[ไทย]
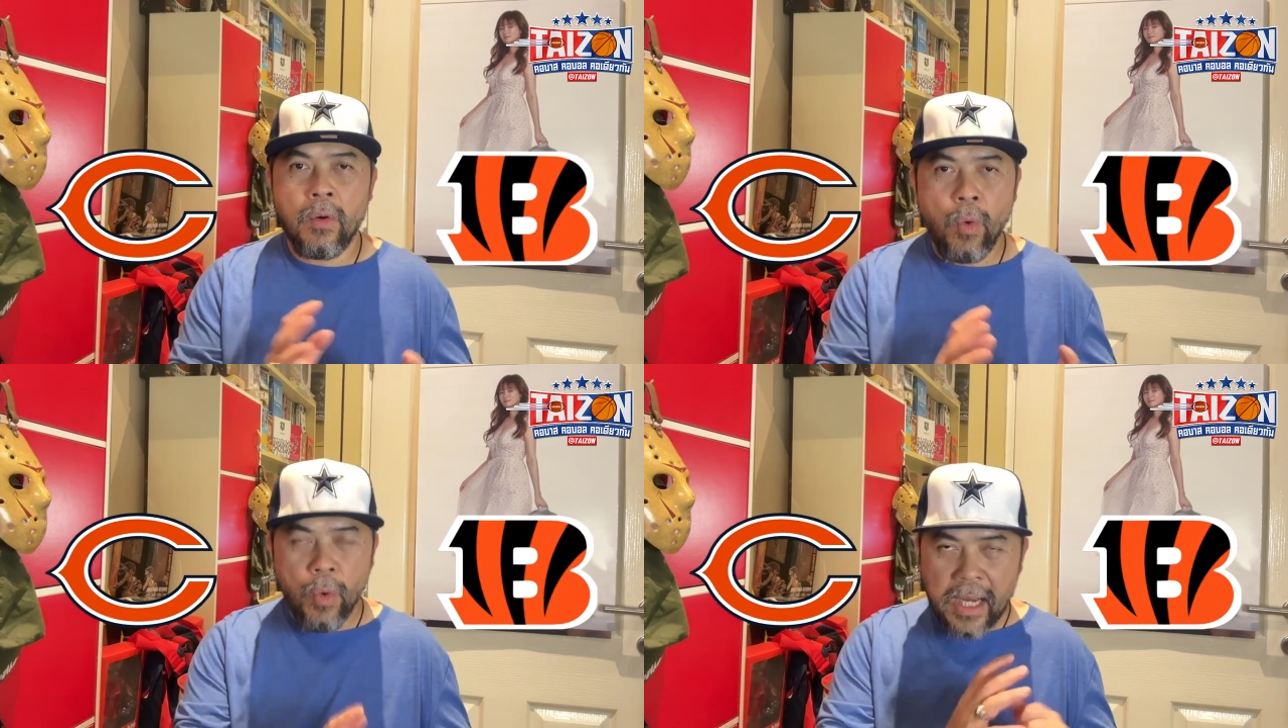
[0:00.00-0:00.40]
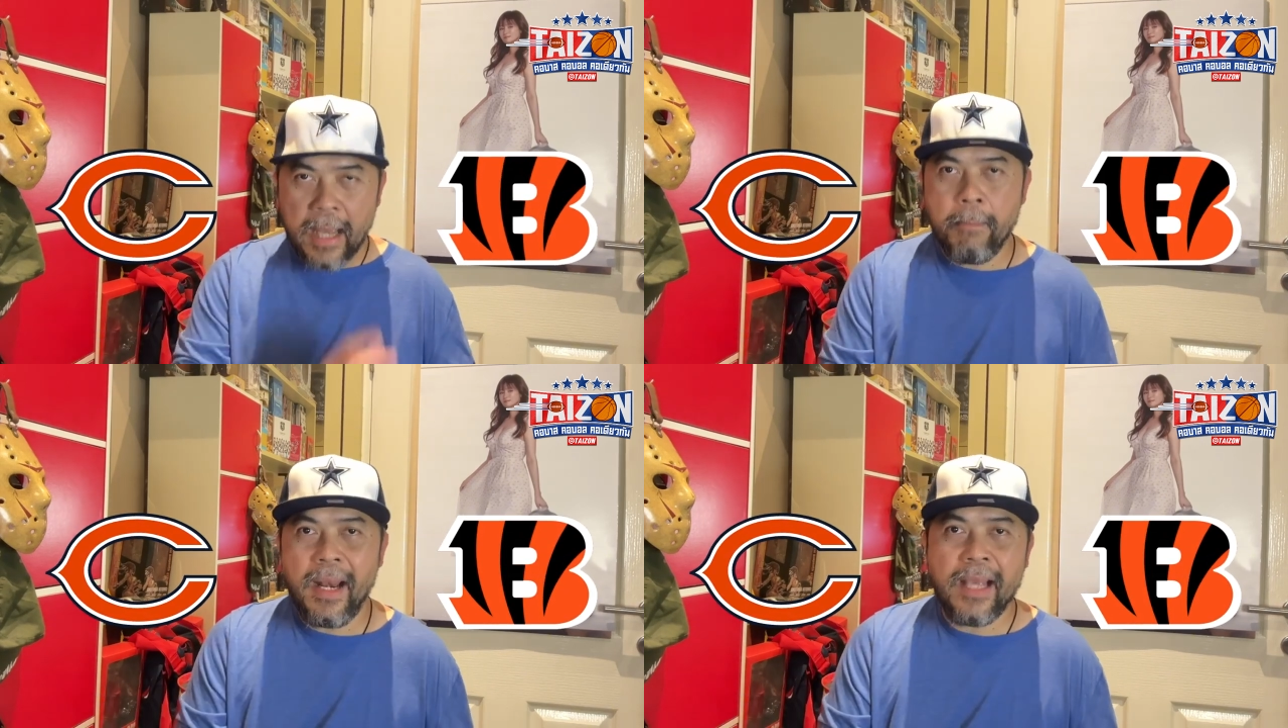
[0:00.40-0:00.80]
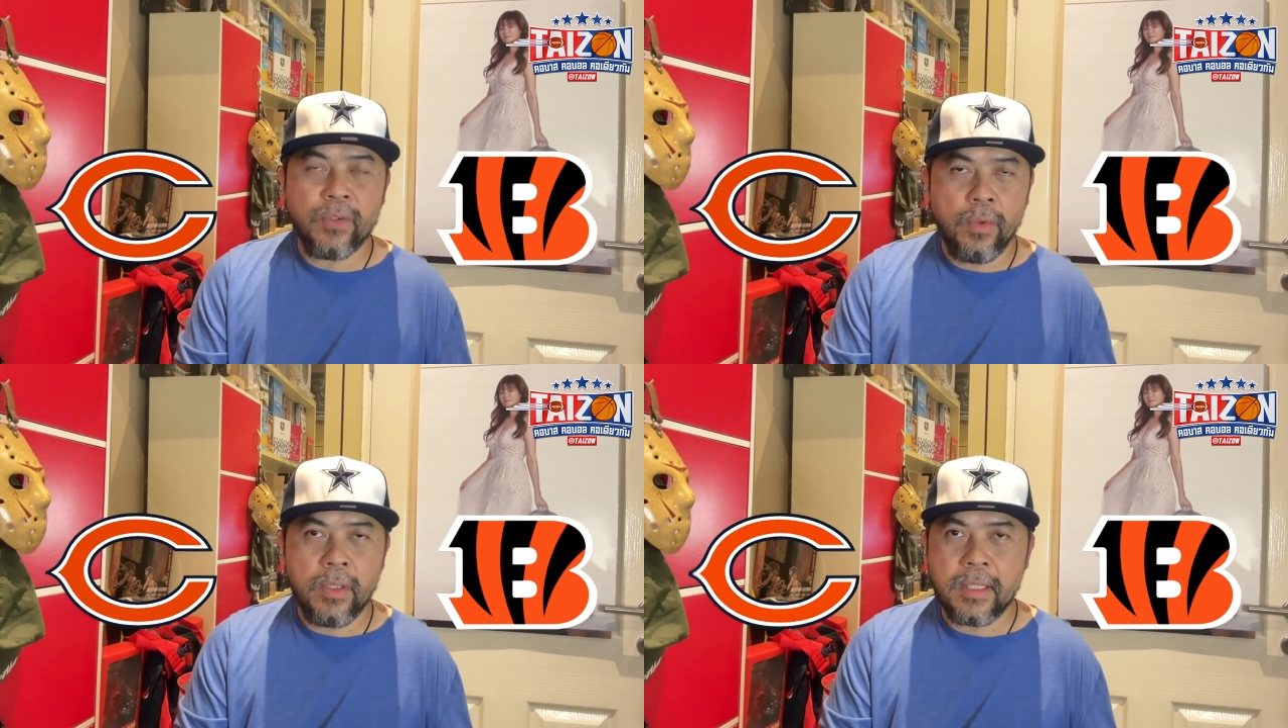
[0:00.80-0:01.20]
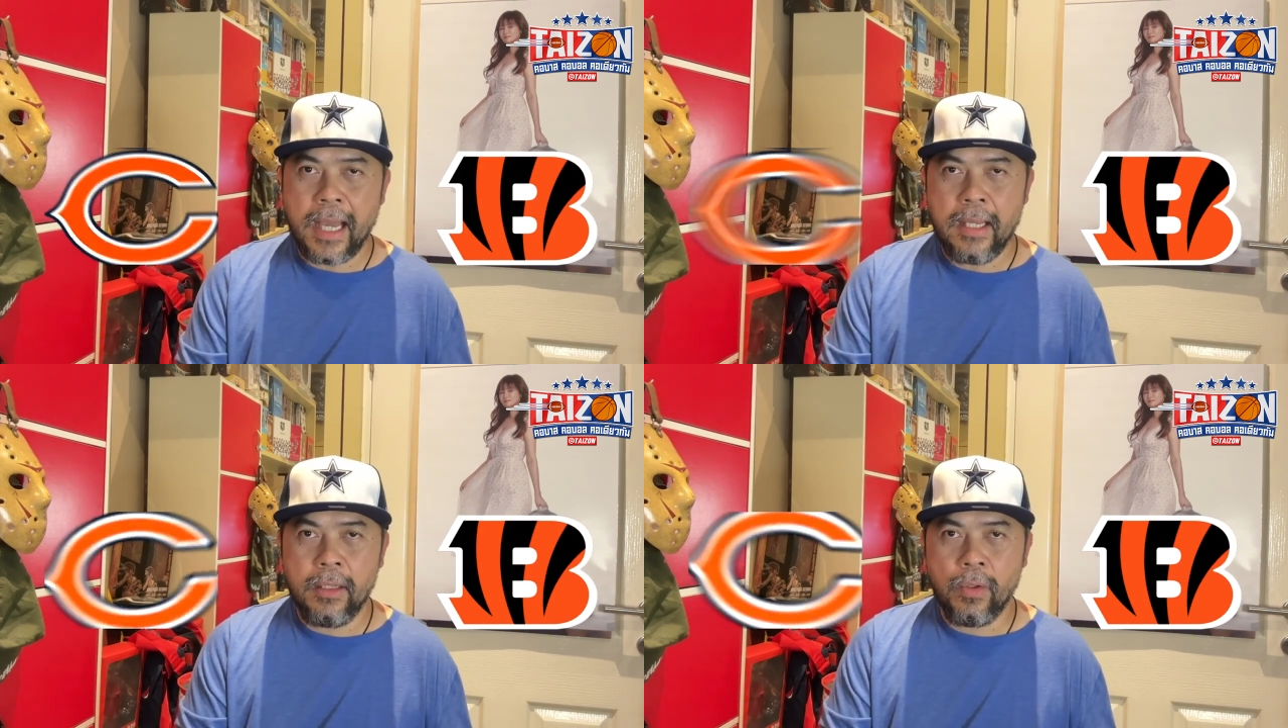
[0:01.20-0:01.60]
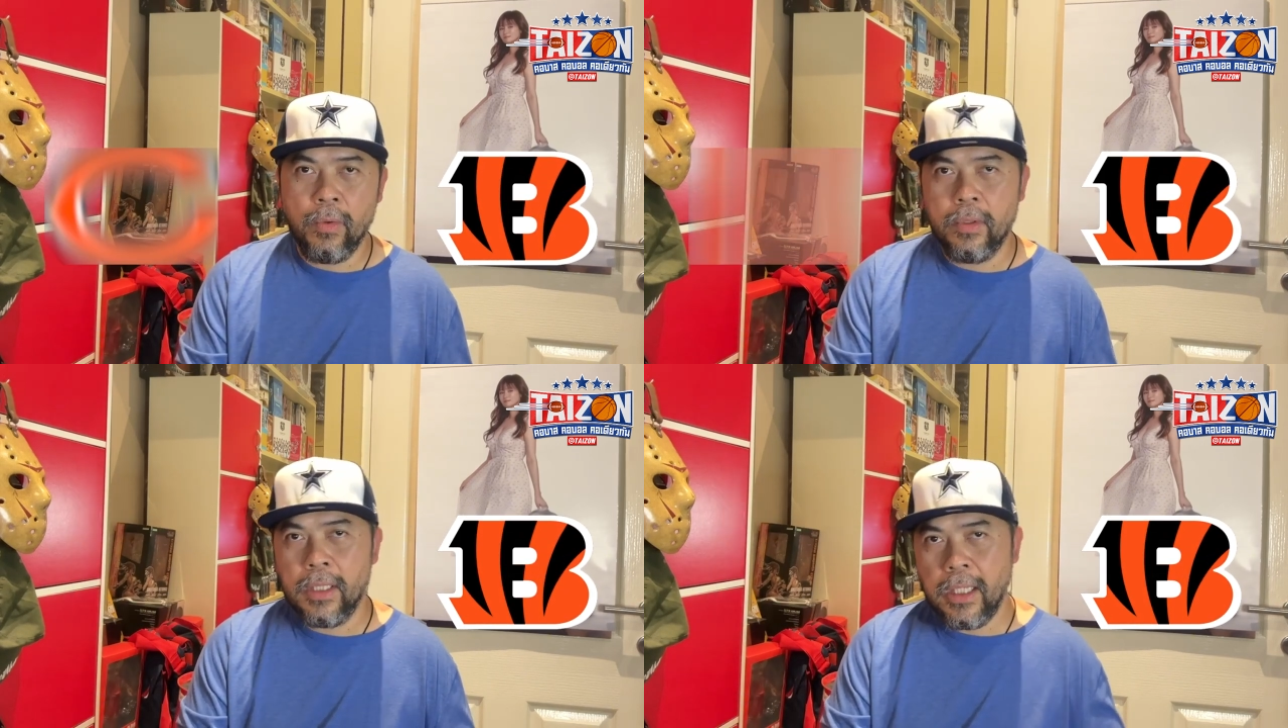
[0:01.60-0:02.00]
คู่นี้มันน่าสนใจตรง
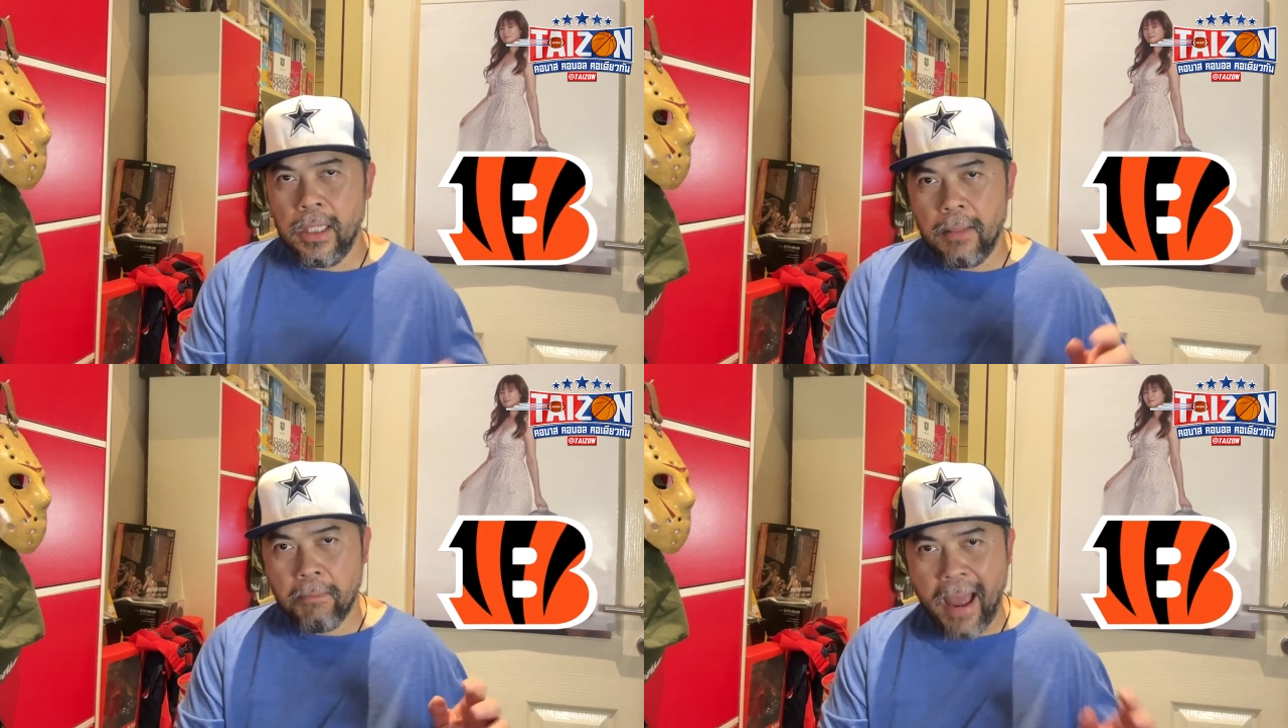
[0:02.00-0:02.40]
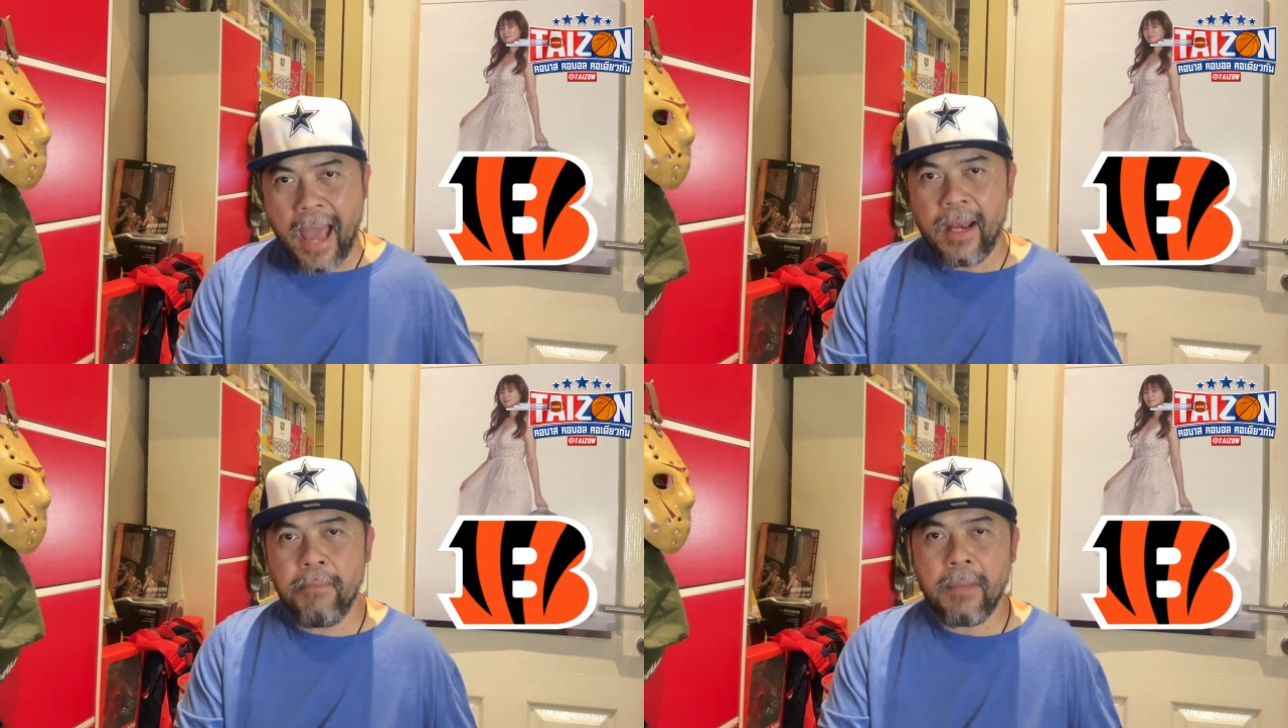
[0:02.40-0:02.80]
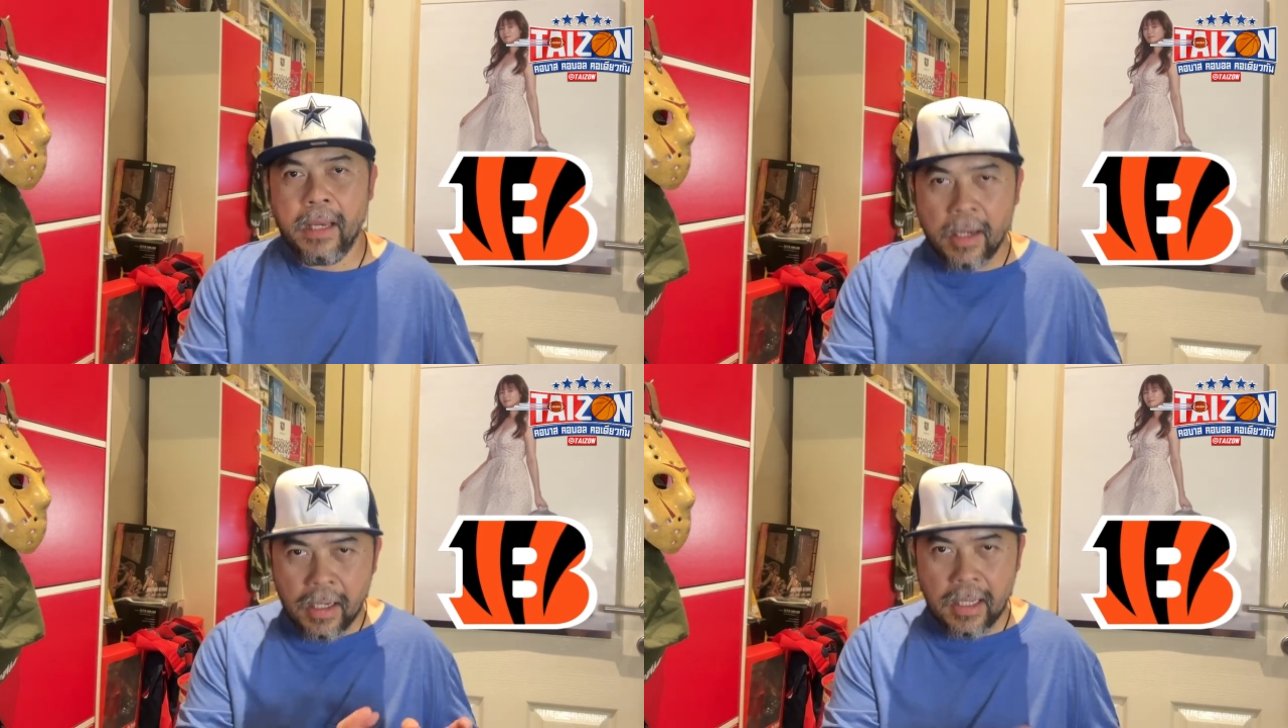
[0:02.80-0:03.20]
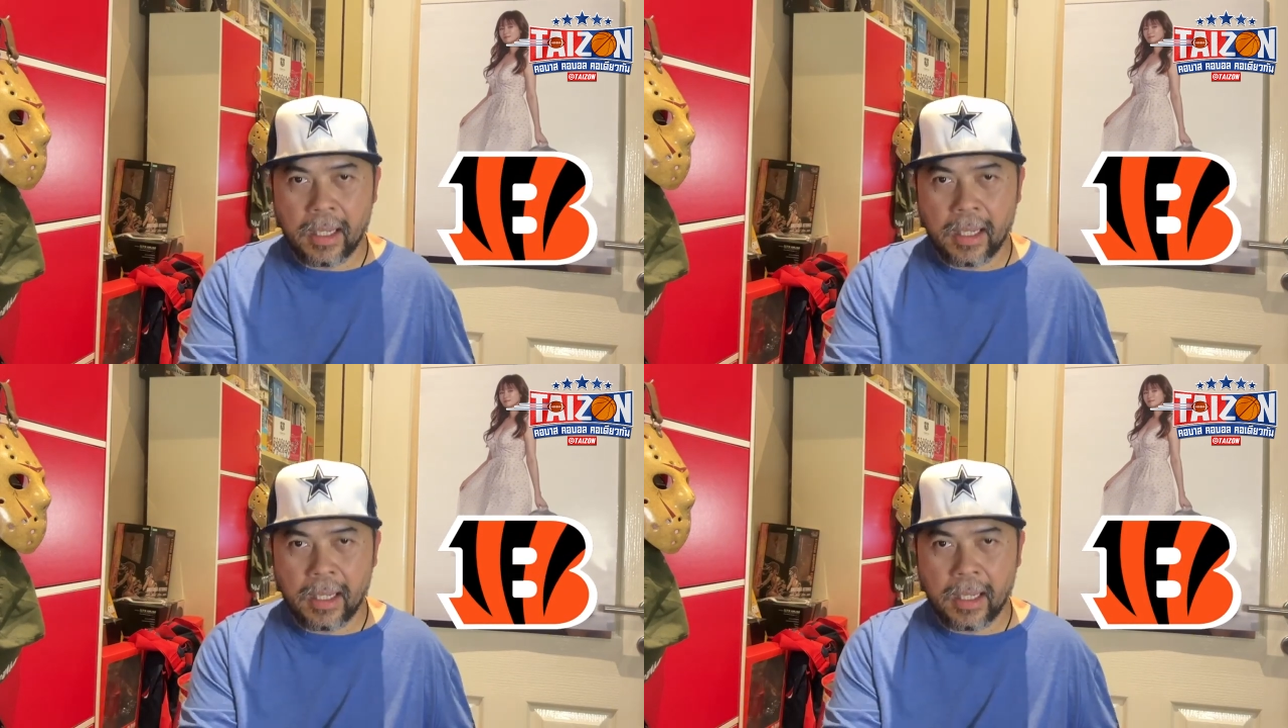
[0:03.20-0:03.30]
ที่แบร์นั้นไปเลือก